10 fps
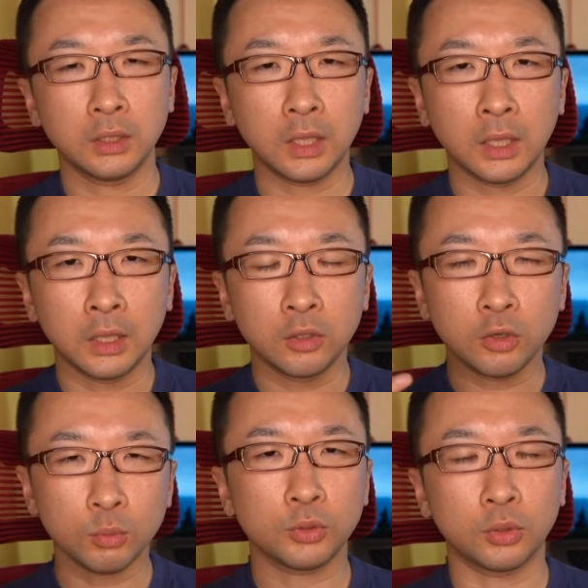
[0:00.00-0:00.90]
で、
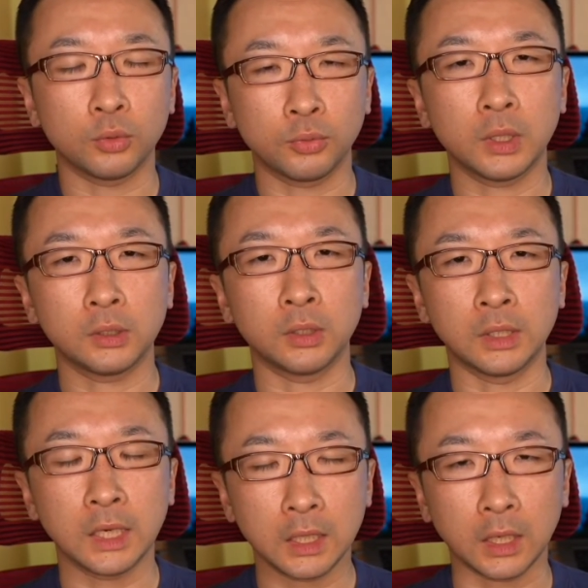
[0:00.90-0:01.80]
読む人の不安っていうの
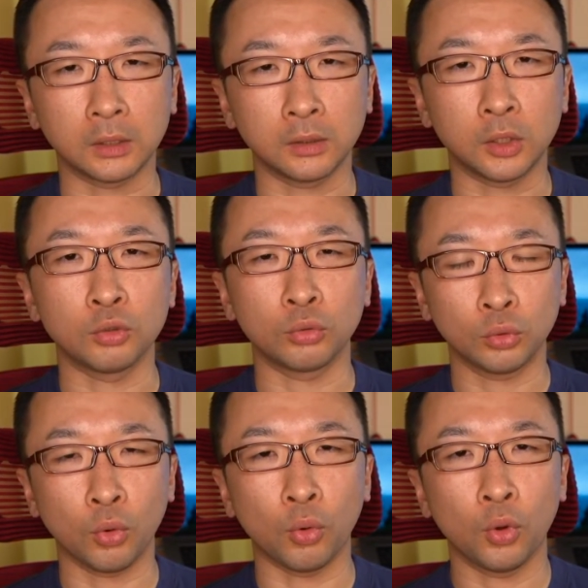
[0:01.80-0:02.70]
は何かっていう
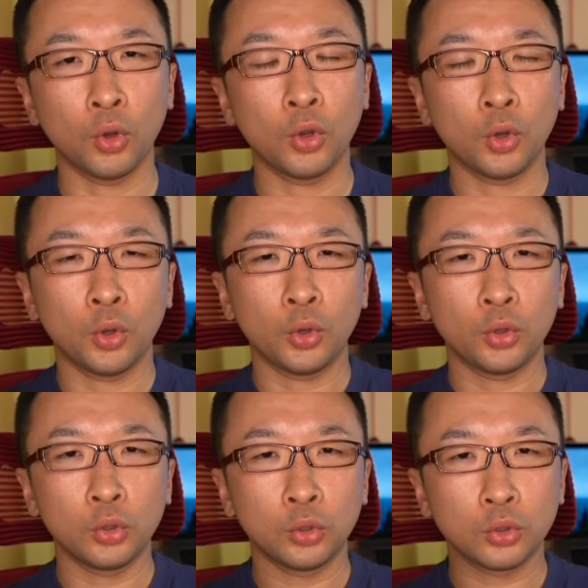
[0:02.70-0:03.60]
と、
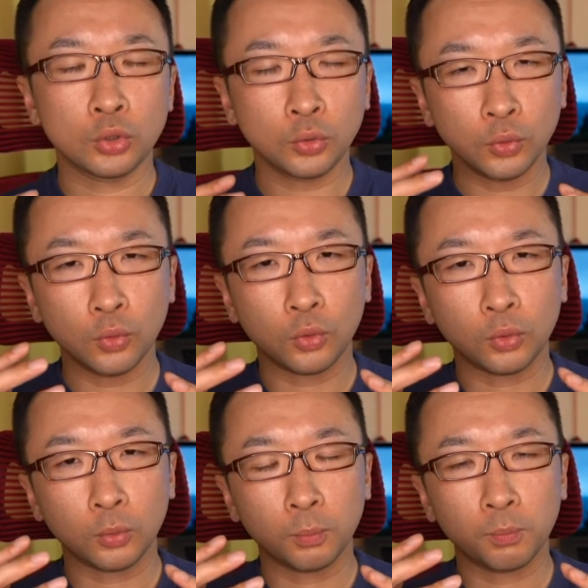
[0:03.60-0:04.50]
その
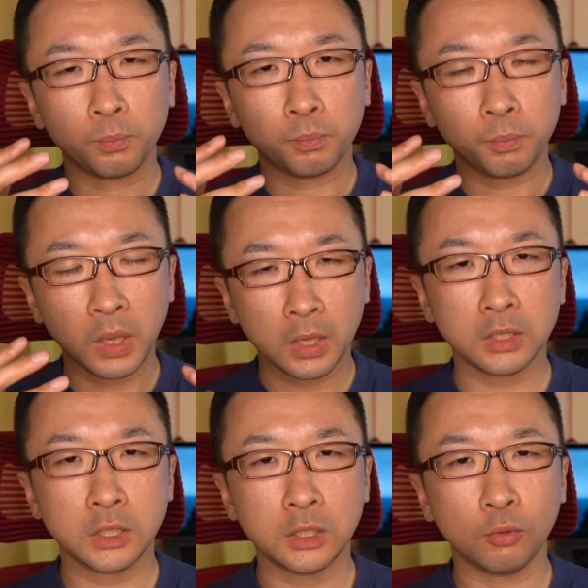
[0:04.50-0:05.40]

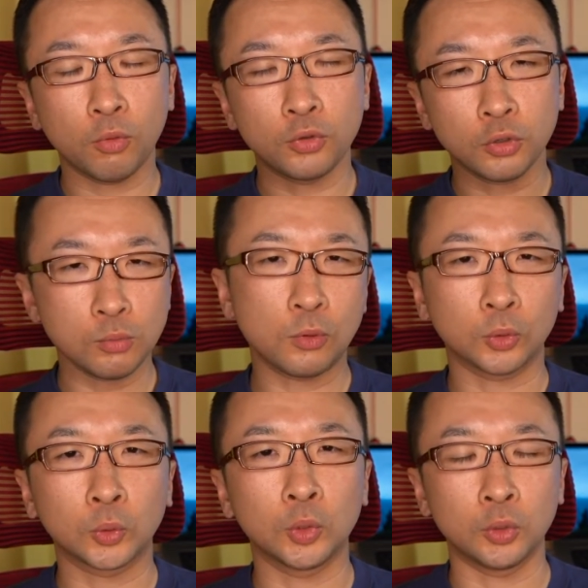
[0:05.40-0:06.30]
ページを読むこ
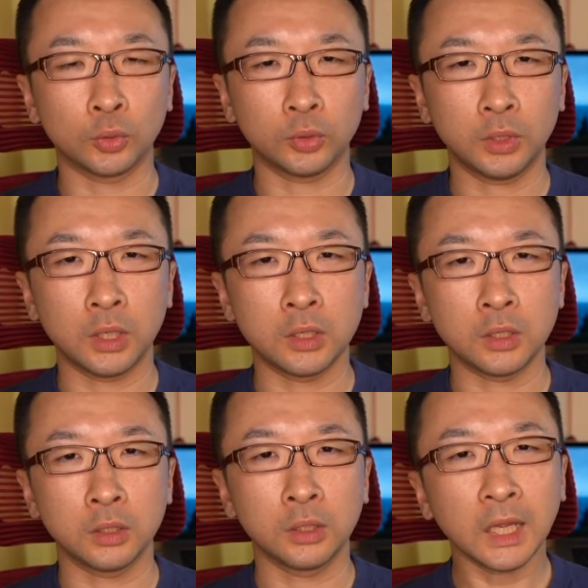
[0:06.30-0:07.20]
とによって
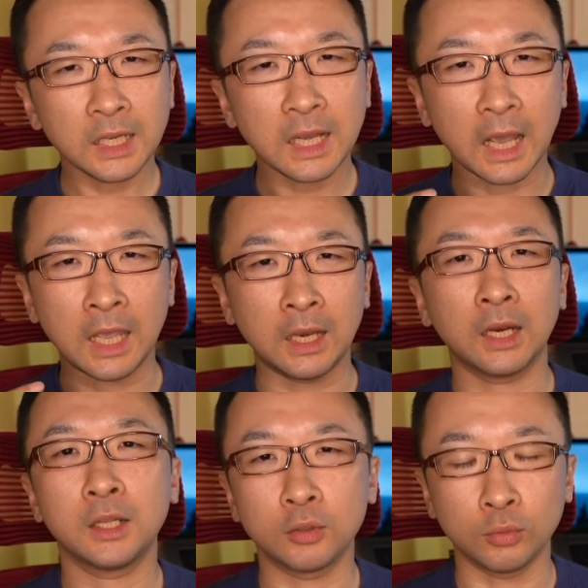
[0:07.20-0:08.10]
何が得ら
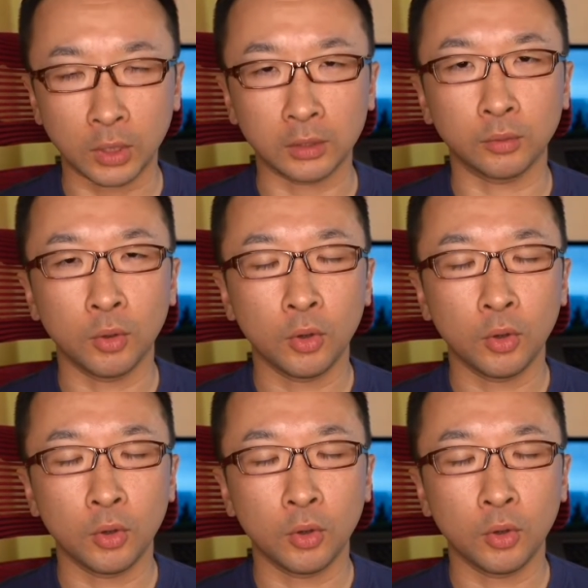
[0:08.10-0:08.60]
れるのかと。